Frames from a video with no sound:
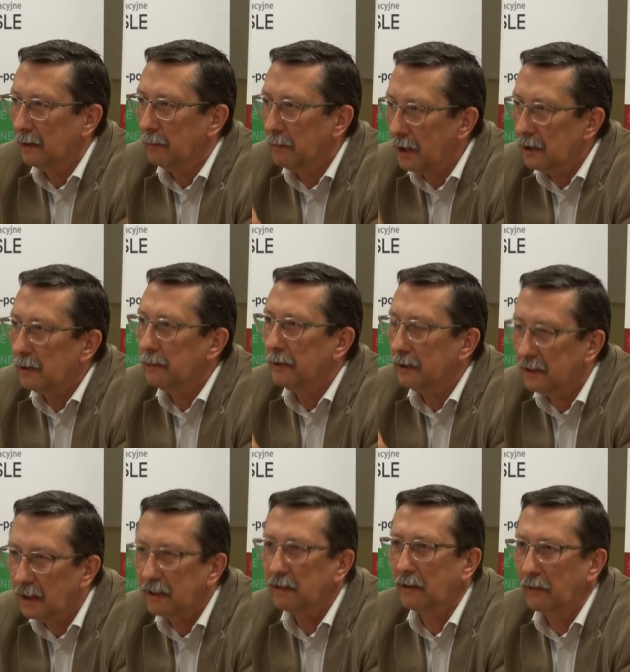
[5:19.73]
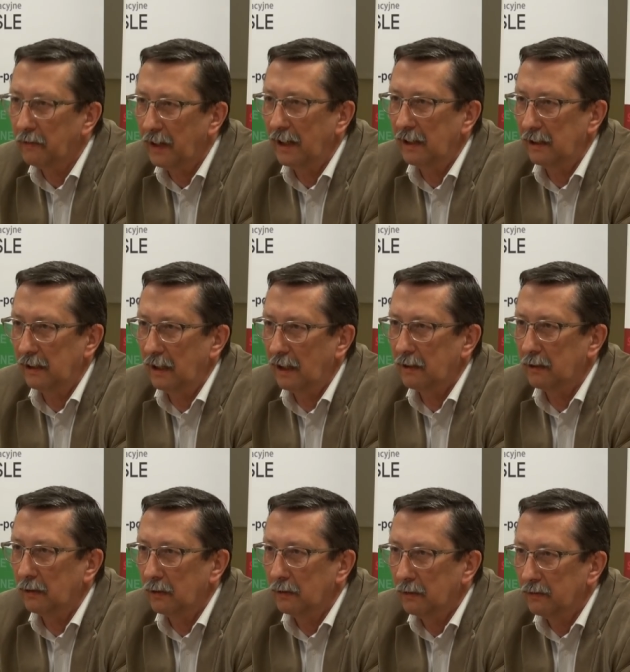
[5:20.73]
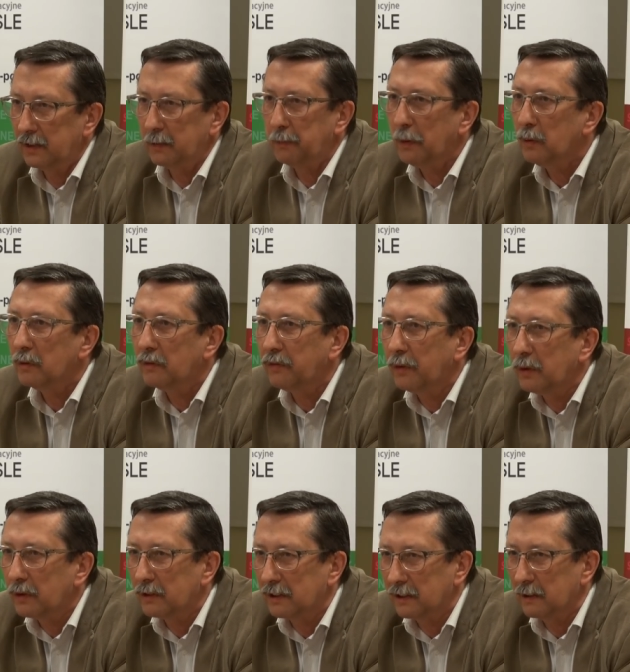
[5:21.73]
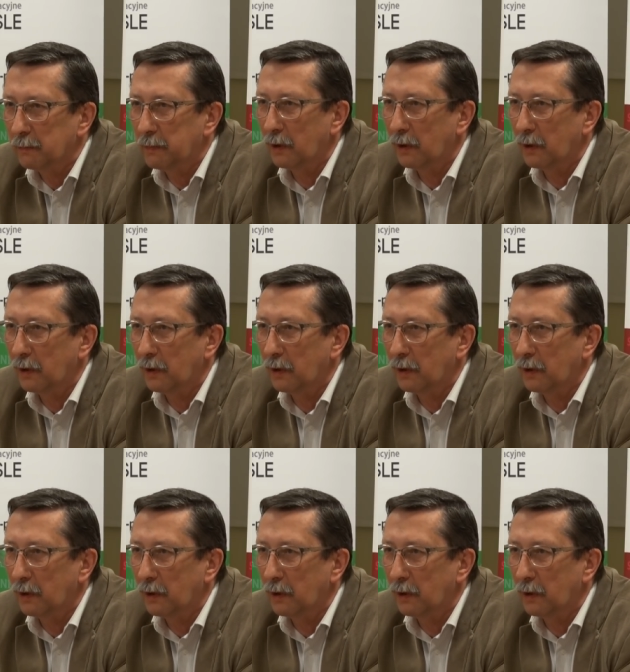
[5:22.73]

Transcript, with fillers: myśmy dyktowali jako współtwórcy